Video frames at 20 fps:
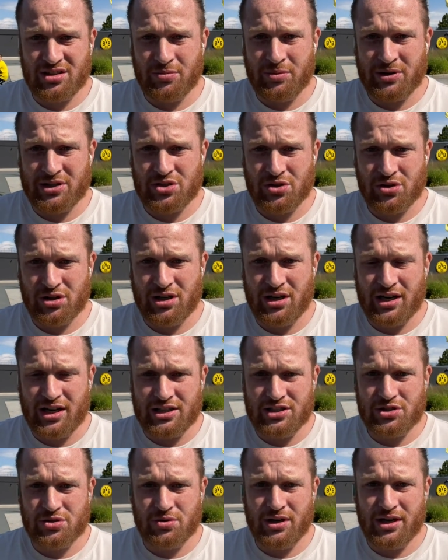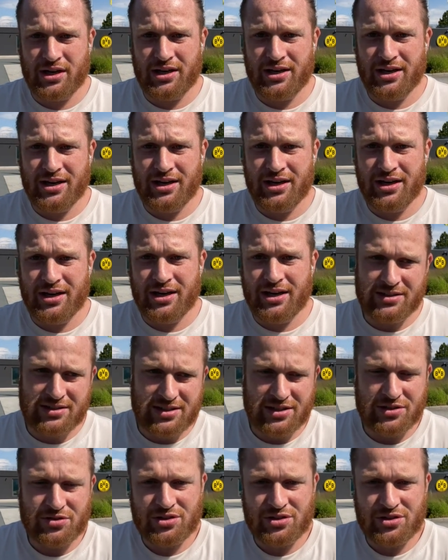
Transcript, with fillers: überzeugende Leistungen erinnern.